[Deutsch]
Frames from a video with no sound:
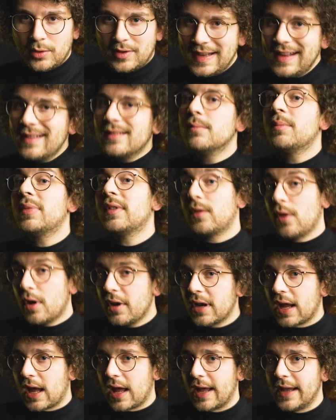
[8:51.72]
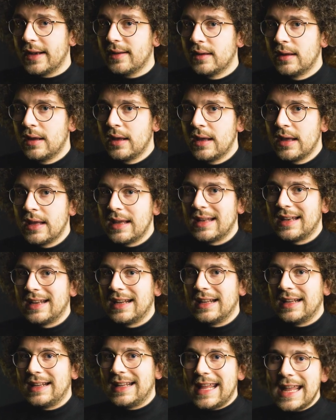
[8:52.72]
durch diese Besonderheit
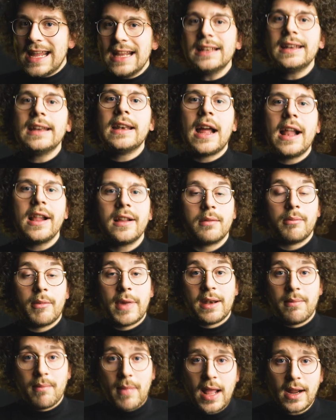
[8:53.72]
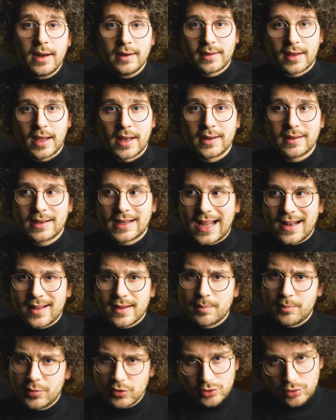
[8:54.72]
gegen den allgemeinen Markttrend
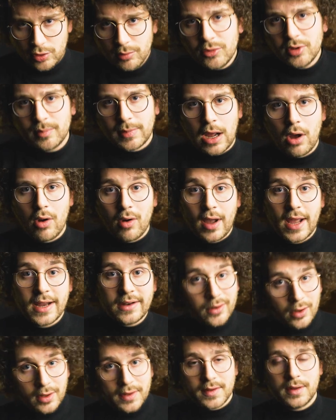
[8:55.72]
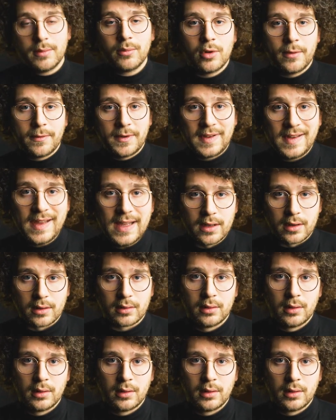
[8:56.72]
ganz bestimmte Brauereien trotzdem profitieren.